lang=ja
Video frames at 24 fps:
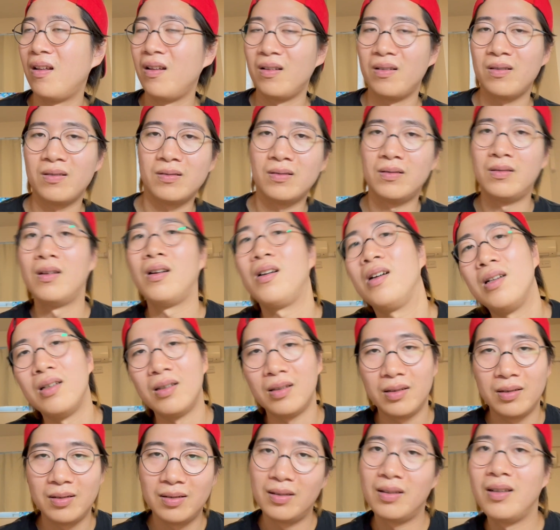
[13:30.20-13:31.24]
うん、あ
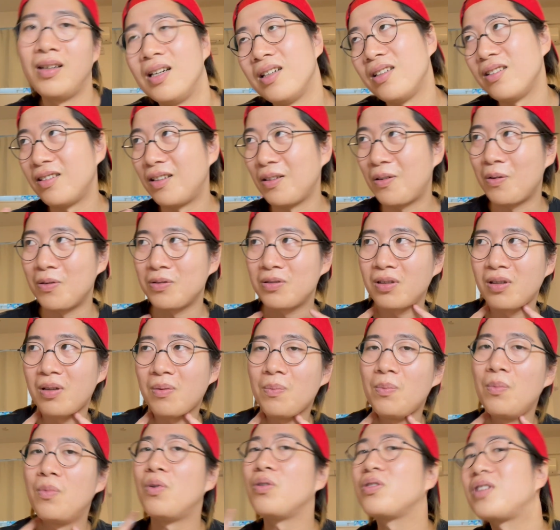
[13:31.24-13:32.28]
ん、ってこうちょっと
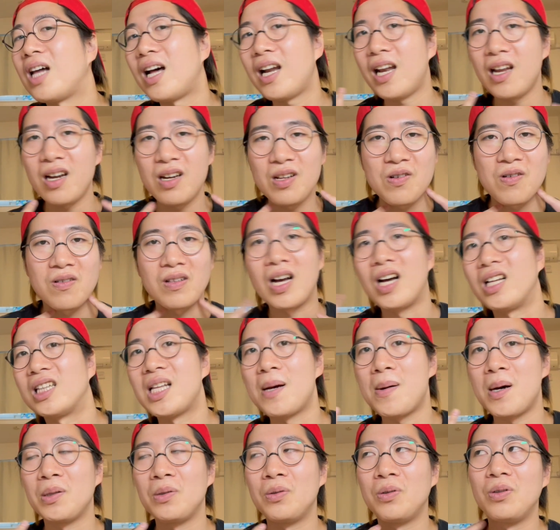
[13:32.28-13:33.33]
もたれるような
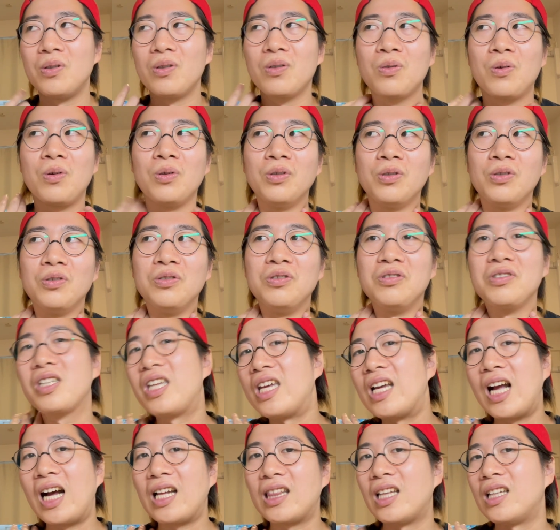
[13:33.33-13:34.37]
頭のこの抜
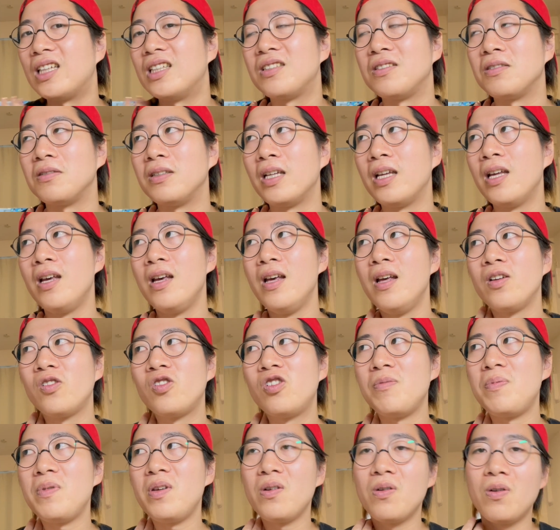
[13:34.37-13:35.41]
き方ですよね。
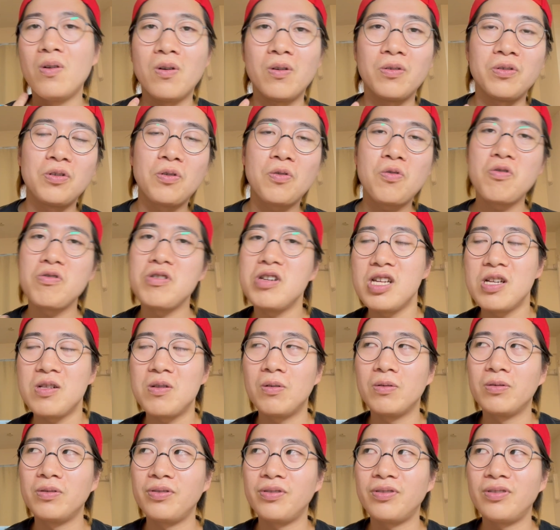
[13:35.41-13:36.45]
首を横に移
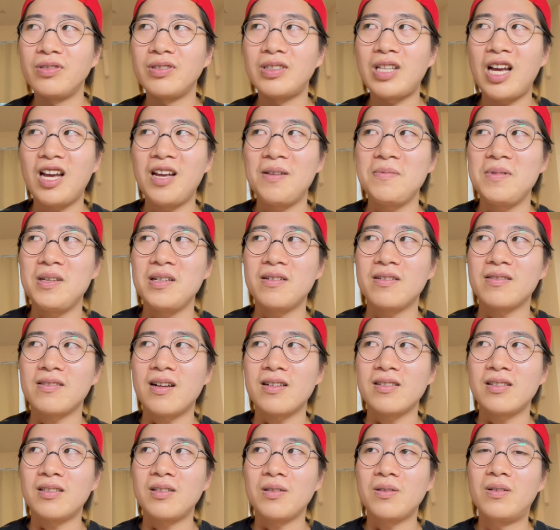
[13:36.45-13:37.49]
動するタイミングに
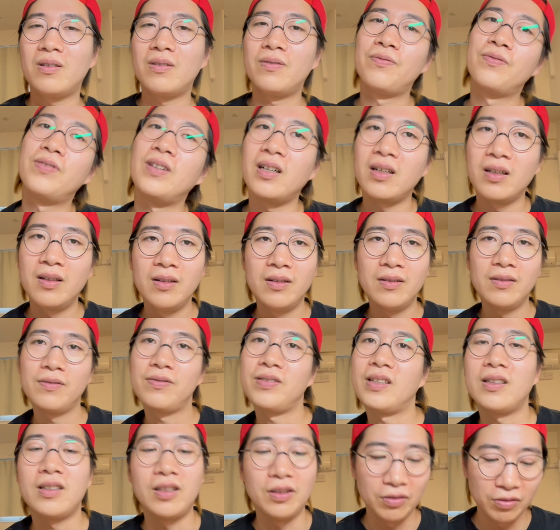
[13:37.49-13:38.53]
合わせてこう、ふわ、
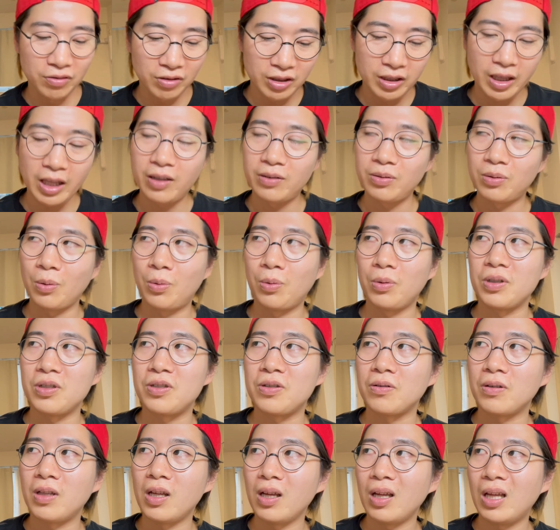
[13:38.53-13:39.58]
ふわって抜いていくところで
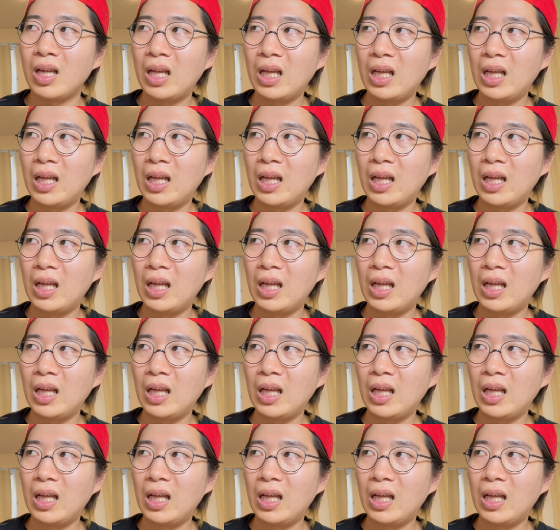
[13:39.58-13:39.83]
すよね。